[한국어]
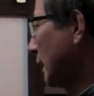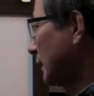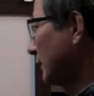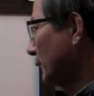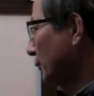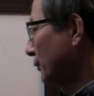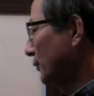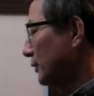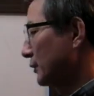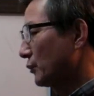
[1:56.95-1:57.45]

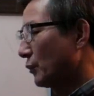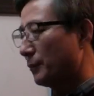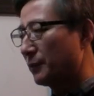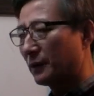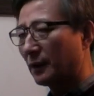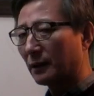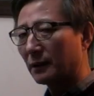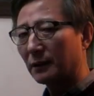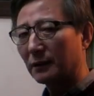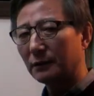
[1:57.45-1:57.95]
이거는 좀
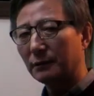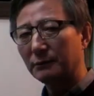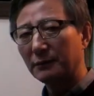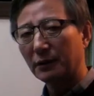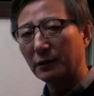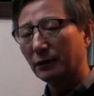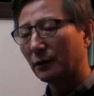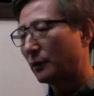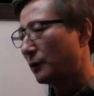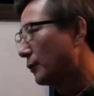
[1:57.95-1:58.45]
이따가
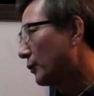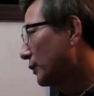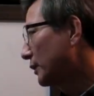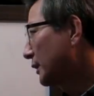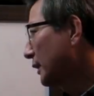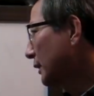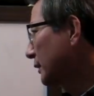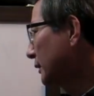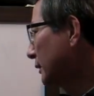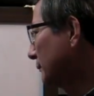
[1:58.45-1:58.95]
설명을 드리고
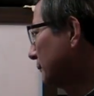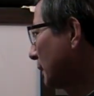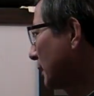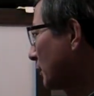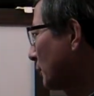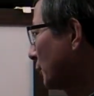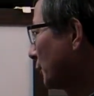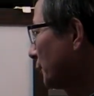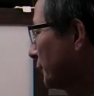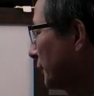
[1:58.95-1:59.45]
일단
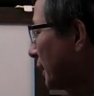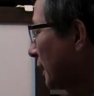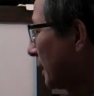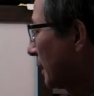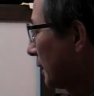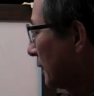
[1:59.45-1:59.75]
역마로 봅니다.